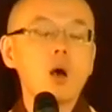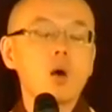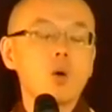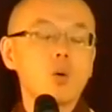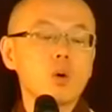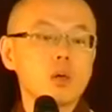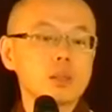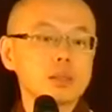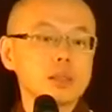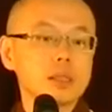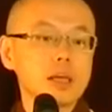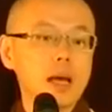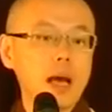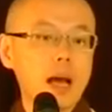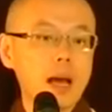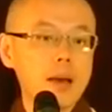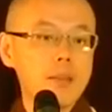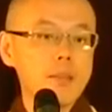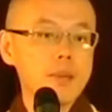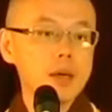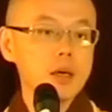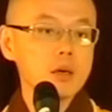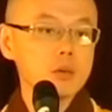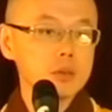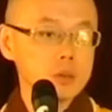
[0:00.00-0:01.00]
或者还
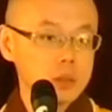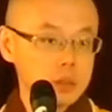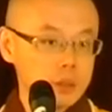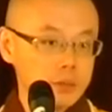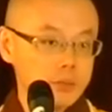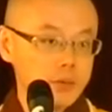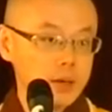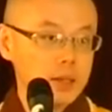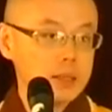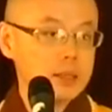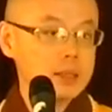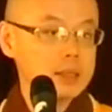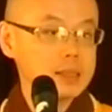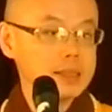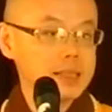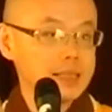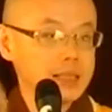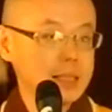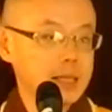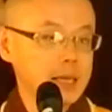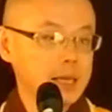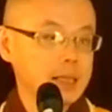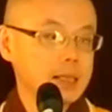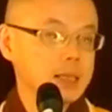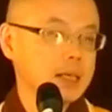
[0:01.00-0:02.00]
没有吃饭的
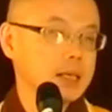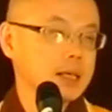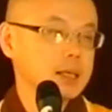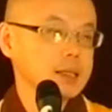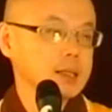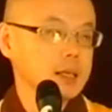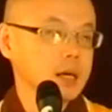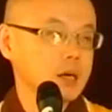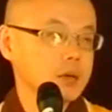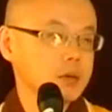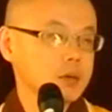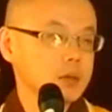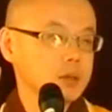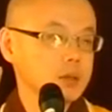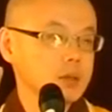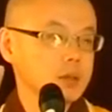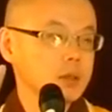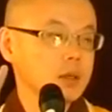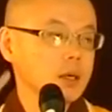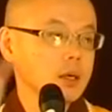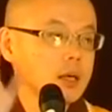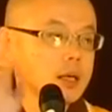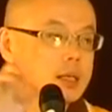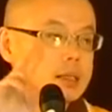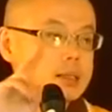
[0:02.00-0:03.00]
前一个小时，